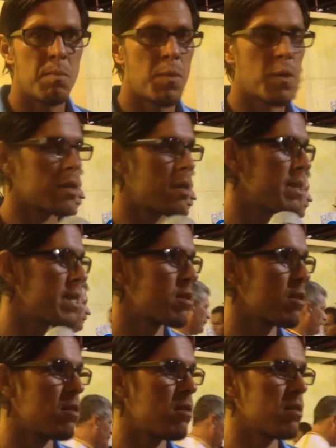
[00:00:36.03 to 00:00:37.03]
Pues a mí
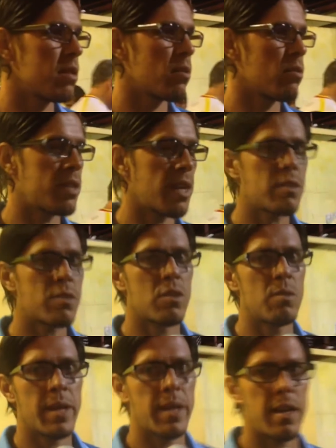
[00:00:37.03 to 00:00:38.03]
solo de contrato
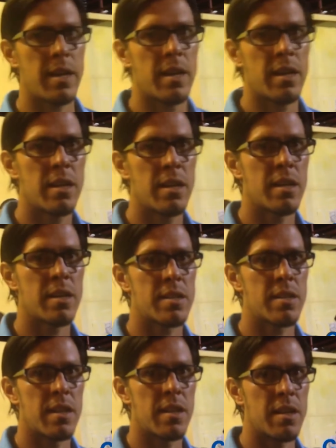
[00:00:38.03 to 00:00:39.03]
solo me queda
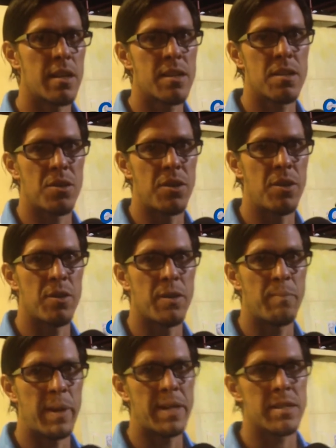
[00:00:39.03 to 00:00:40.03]
este, este torneo
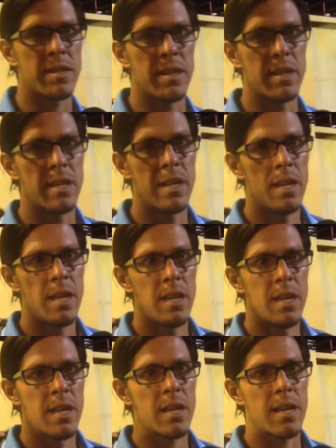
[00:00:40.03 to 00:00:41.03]
en Pérez, que,
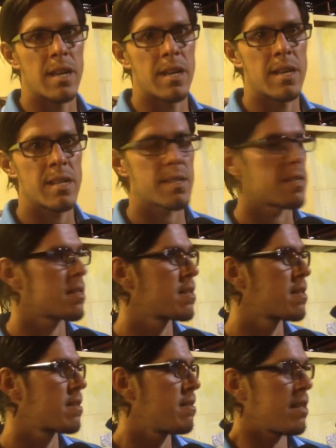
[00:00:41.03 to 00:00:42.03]
que es
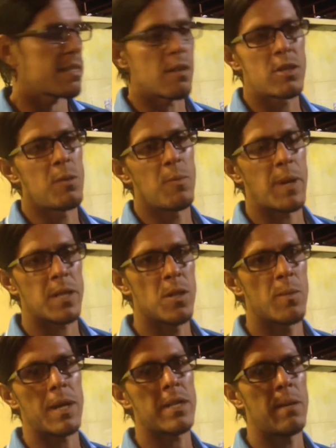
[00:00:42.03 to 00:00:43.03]
hasta el último
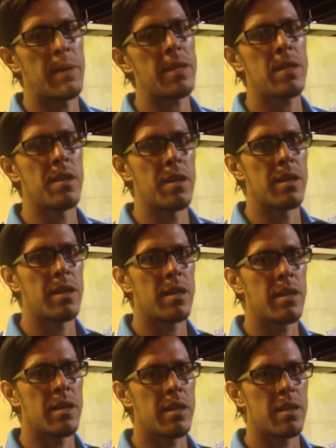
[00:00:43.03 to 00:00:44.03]
partido prácticamente,
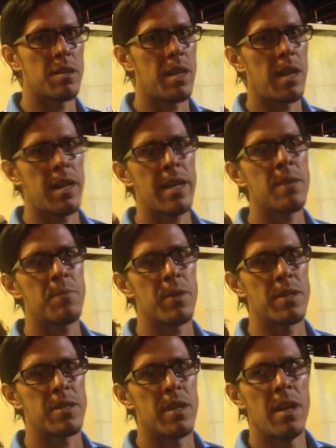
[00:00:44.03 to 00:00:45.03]
y, de la liga
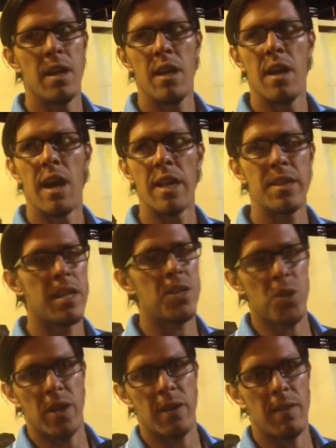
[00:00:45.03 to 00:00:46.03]
pues han
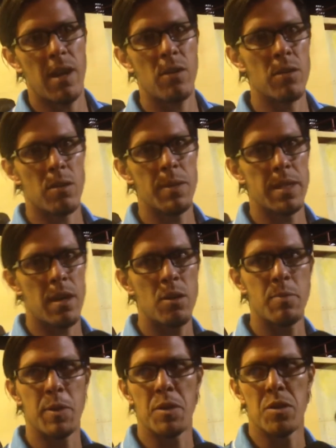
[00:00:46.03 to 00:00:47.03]
dicho, han hablado, han
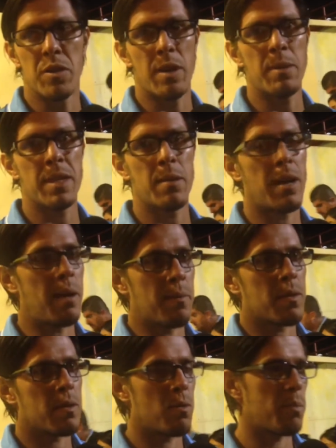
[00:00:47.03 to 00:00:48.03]
comentado, pero yo realmente
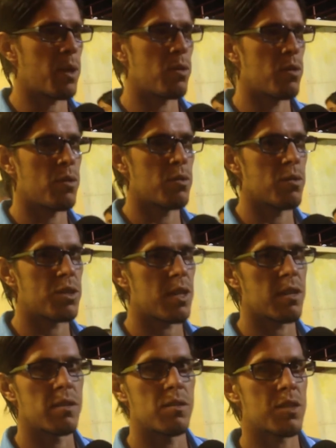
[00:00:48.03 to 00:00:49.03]
conmigo no, no, se
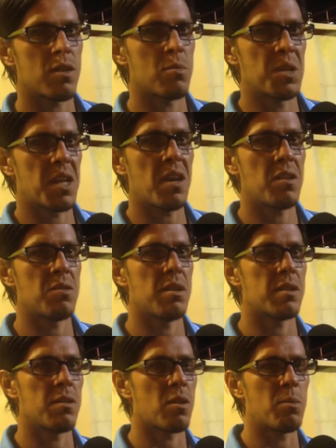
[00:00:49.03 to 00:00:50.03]
han, no se han comunicado,
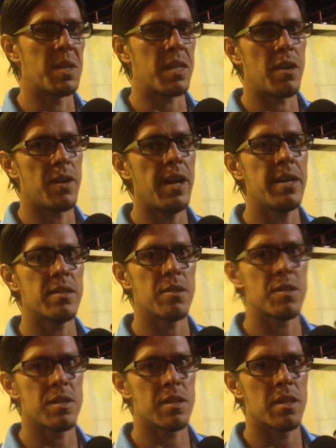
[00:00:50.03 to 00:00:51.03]
no, han comentado nada,
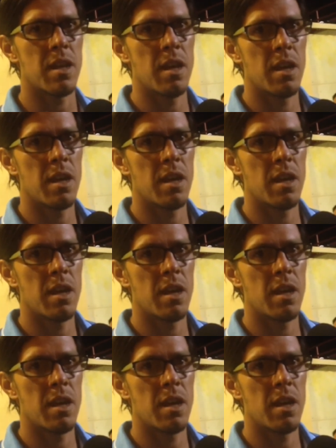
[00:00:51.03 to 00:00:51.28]
entonces